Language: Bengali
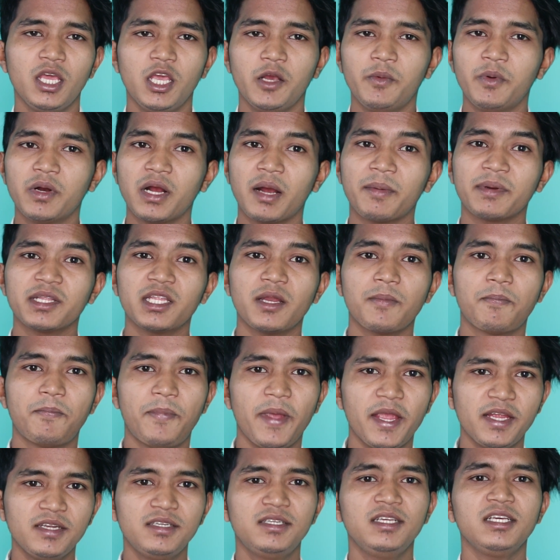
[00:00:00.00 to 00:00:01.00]
এবং আমাদের
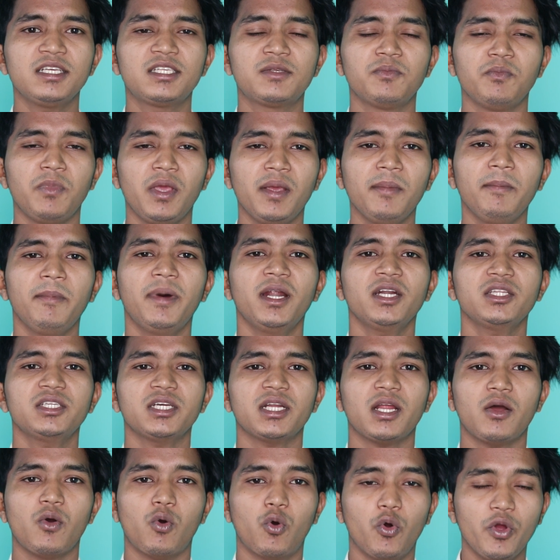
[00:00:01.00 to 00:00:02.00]
পেডডিক্স মেম্বার
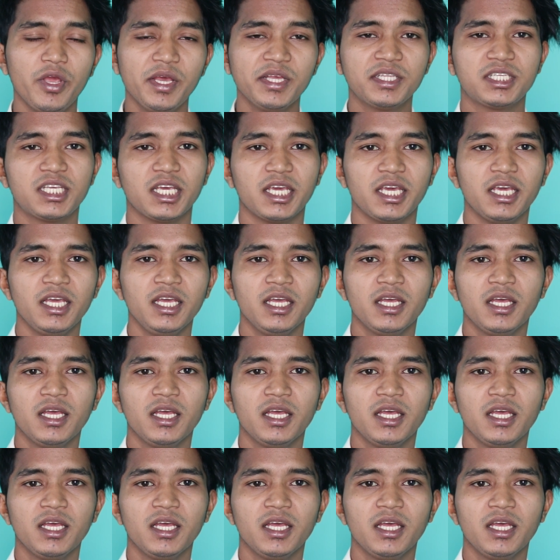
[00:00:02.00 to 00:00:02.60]
যারা হয়েছে